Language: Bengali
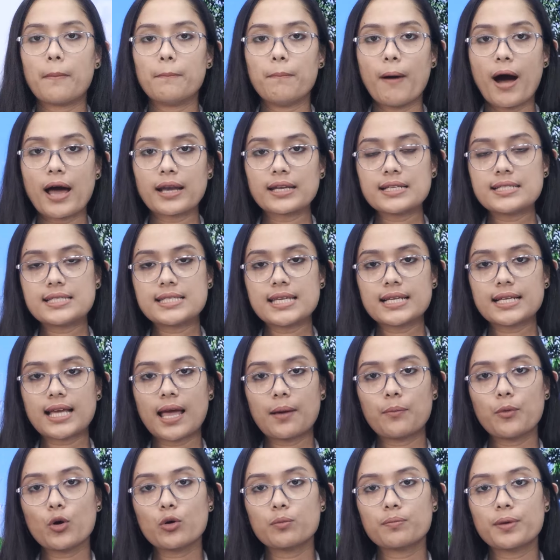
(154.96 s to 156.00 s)
বাণিজ্যিক
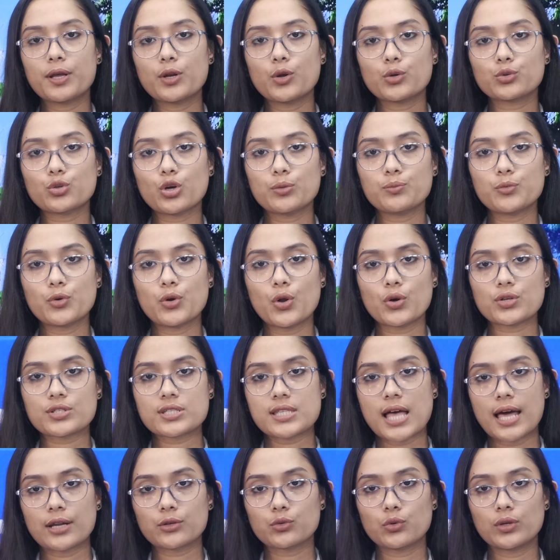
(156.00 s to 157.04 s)
এবং বিনোদনমূলক
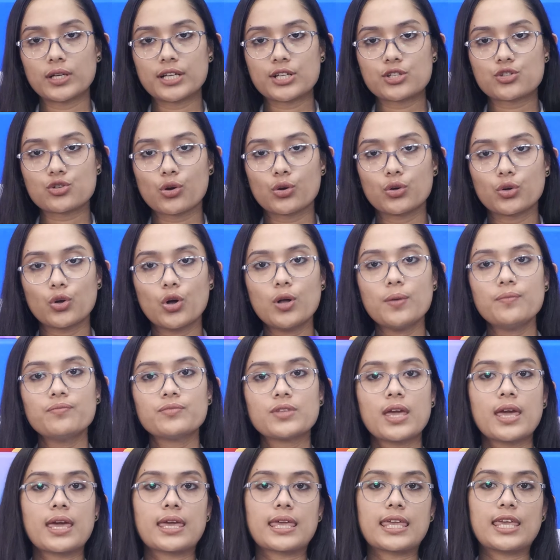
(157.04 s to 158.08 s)
স্থানগুলির জন্য
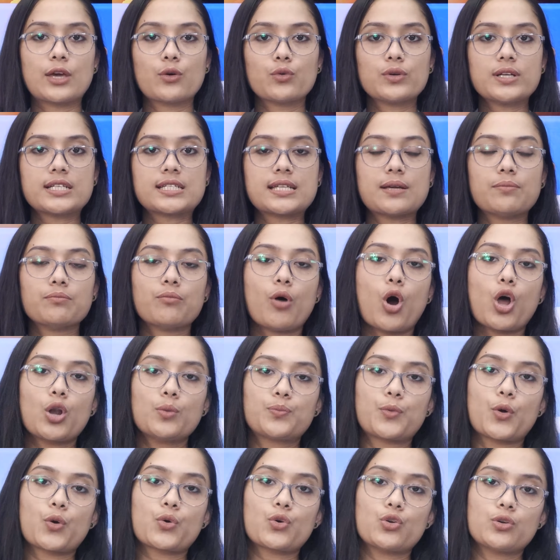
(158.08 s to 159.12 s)
ইউনিটি মল
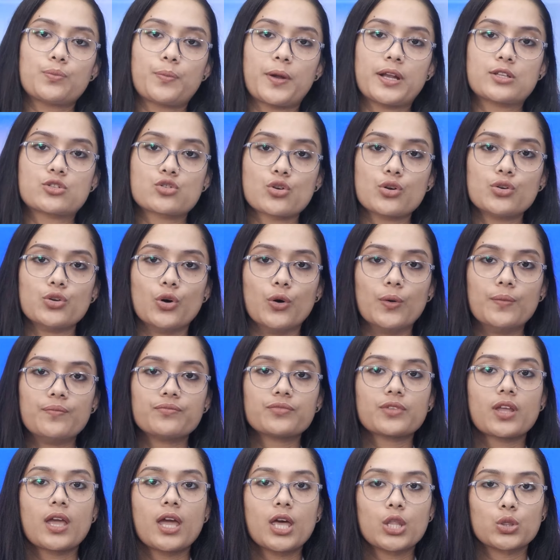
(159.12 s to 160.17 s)
প্রকল্পের জন্য
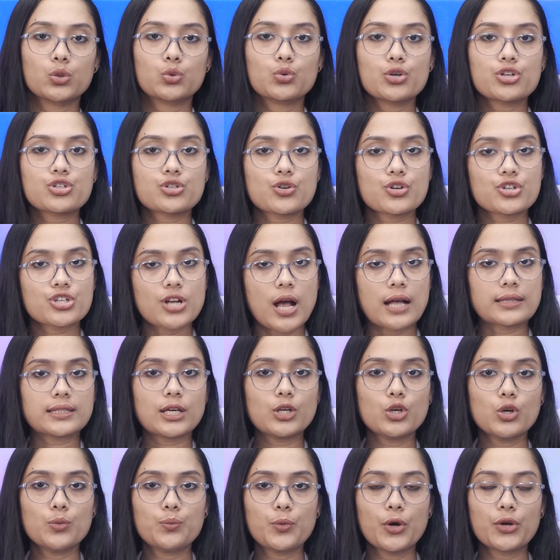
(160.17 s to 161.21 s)
দুইশো
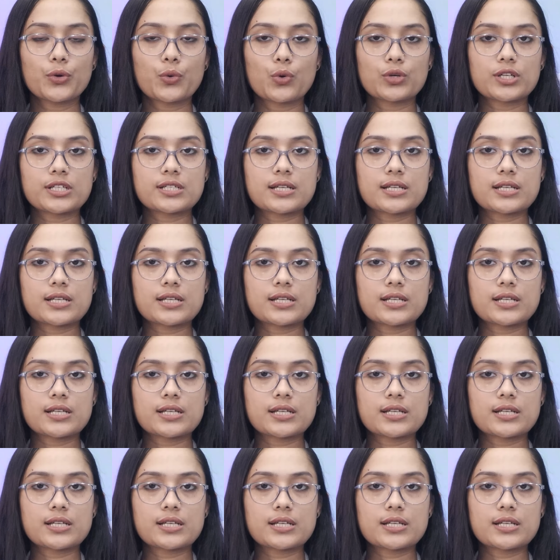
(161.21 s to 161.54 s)
কোটি